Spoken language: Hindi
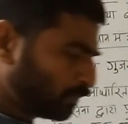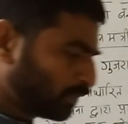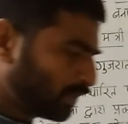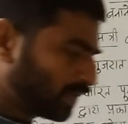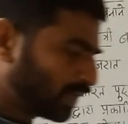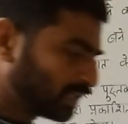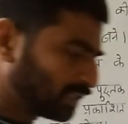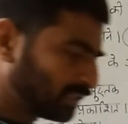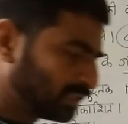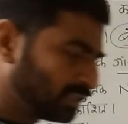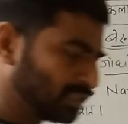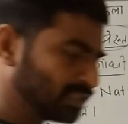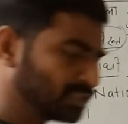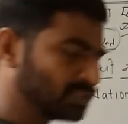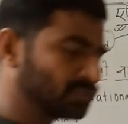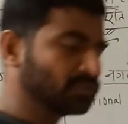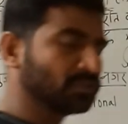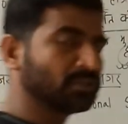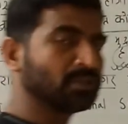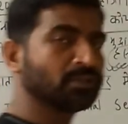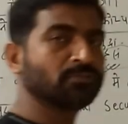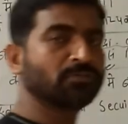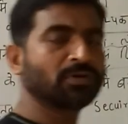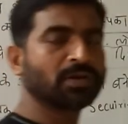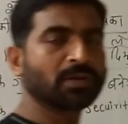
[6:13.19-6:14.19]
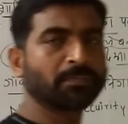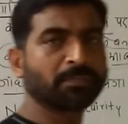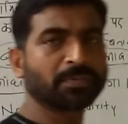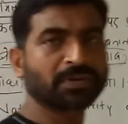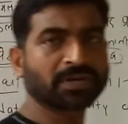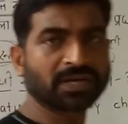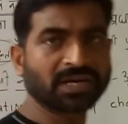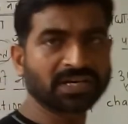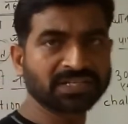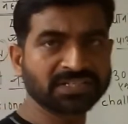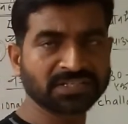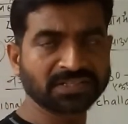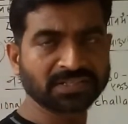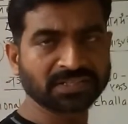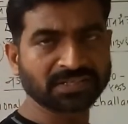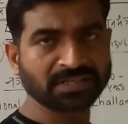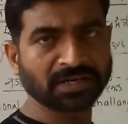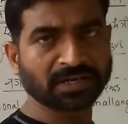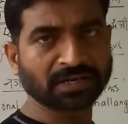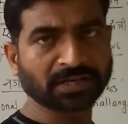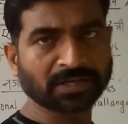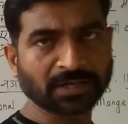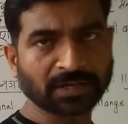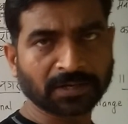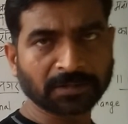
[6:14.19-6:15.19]
भारतीय सेना द्वारा प्रकाशित
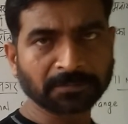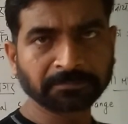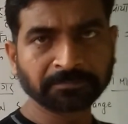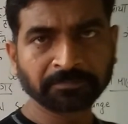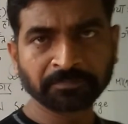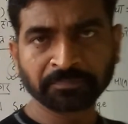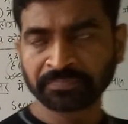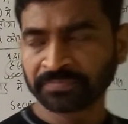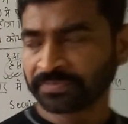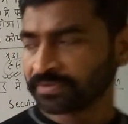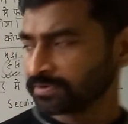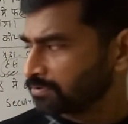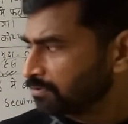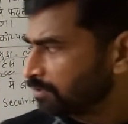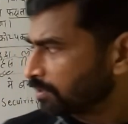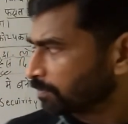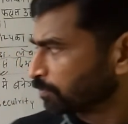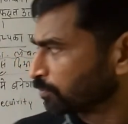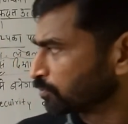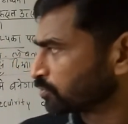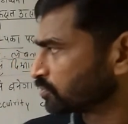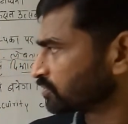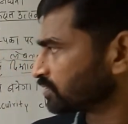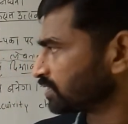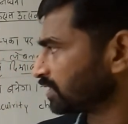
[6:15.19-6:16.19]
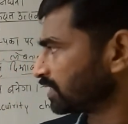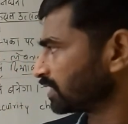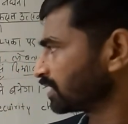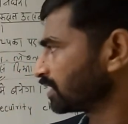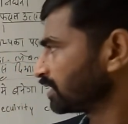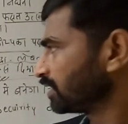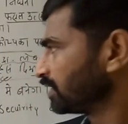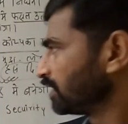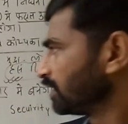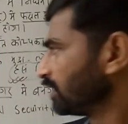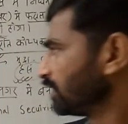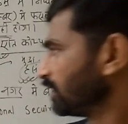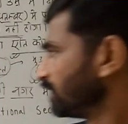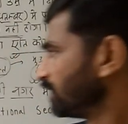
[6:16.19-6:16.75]
किया गया और पुस्तक